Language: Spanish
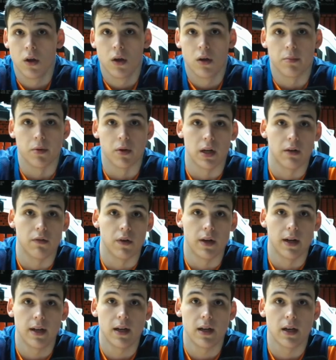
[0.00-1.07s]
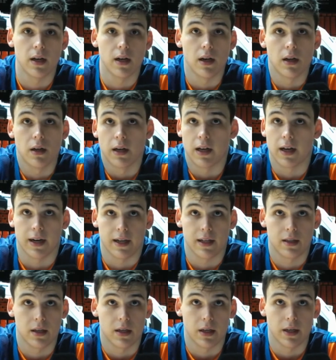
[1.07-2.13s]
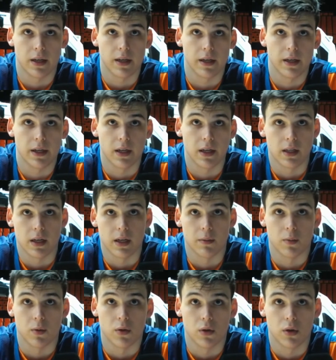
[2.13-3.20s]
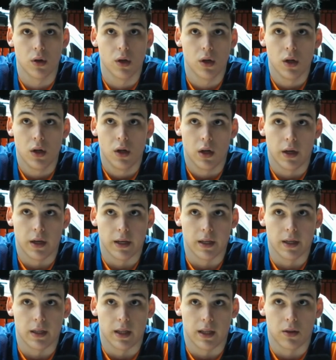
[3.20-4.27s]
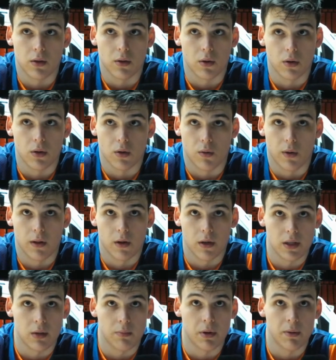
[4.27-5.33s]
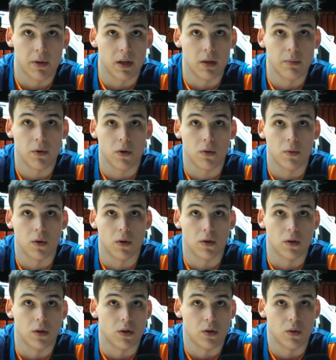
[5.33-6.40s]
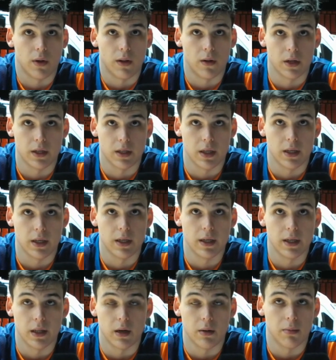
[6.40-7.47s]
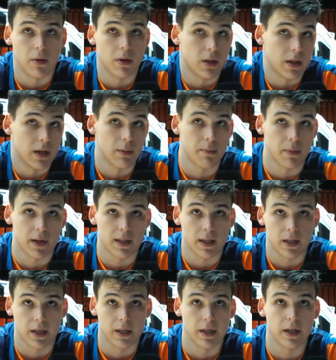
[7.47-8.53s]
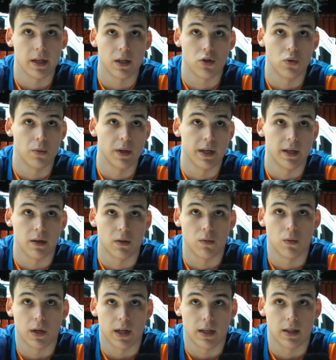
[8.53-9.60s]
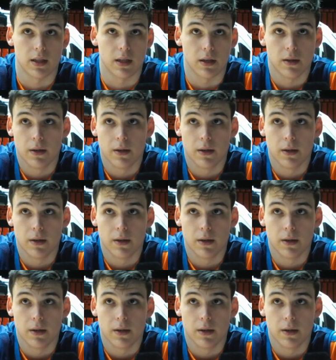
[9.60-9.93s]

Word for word: pues al final el, el carácter que, que teníamos eh, tanto los jugadores del primer equipo como los jugadores del, Plata que, que, subían con un carácter